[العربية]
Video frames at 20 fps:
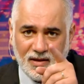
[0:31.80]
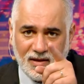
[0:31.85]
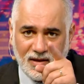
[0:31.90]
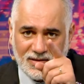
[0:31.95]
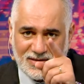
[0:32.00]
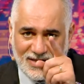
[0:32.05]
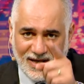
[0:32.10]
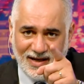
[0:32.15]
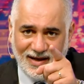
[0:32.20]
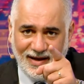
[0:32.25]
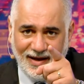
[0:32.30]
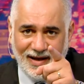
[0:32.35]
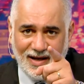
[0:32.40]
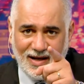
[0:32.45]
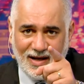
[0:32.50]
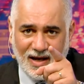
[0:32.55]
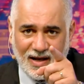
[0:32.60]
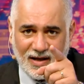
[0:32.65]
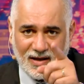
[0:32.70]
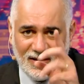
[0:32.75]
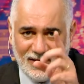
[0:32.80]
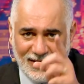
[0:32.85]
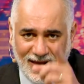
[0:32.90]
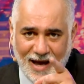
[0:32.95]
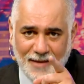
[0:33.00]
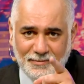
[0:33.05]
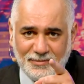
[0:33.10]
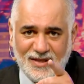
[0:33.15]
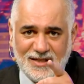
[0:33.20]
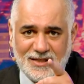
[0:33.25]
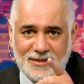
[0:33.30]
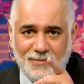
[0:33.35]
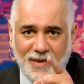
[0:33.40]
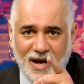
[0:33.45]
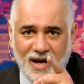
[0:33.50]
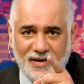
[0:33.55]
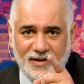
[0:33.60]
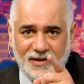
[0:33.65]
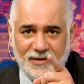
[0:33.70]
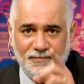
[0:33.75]
سأل حالك ليه عم
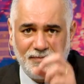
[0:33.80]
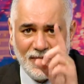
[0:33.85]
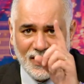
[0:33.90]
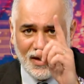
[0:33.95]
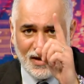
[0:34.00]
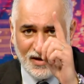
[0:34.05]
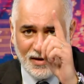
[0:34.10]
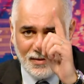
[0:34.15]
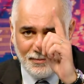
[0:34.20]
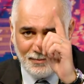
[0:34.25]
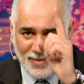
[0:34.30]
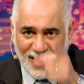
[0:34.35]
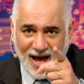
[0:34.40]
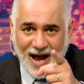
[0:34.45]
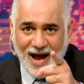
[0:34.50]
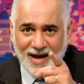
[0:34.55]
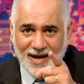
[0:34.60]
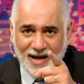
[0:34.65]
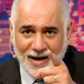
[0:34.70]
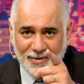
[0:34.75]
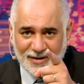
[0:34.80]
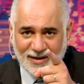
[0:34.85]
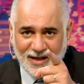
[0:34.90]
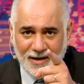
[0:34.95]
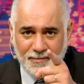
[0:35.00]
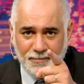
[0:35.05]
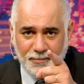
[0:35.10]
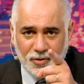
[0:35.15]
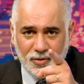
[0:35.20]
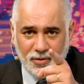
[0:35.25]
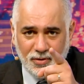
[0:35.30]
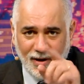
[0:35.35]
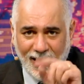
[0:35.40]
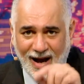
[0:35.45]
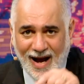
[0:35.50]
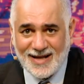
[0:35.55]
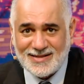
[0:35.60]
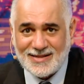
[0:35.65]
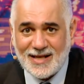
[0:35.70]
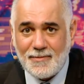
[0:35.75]
تسمعني بالحقيقه بتحبه
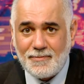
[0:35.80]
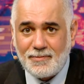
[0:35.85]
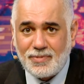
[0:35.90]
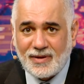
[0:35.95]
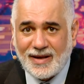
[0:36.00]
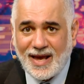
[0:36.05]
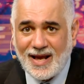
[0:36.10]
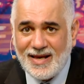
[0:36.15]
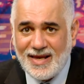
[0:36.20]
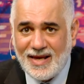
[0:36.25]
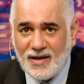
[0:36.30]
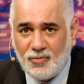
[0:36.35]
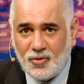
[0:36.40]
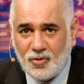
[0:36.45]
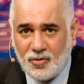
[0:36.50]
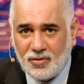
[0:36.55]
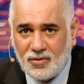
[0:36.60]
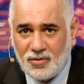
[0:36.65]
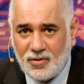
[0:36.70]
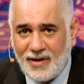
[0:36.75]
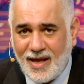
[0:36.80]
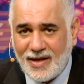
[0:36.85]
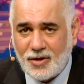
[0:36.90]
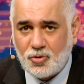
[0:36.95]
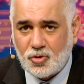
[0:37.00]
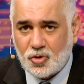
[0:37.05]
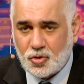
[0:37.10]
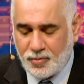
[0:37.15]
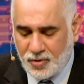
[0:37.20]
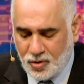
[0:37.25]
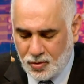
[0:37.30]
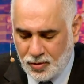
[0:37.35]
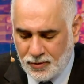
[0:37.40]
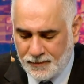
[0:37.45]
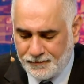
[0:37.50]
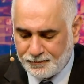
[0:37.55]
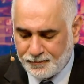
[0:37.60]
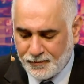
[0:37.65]
حسب كلامه ليكو شو بيقول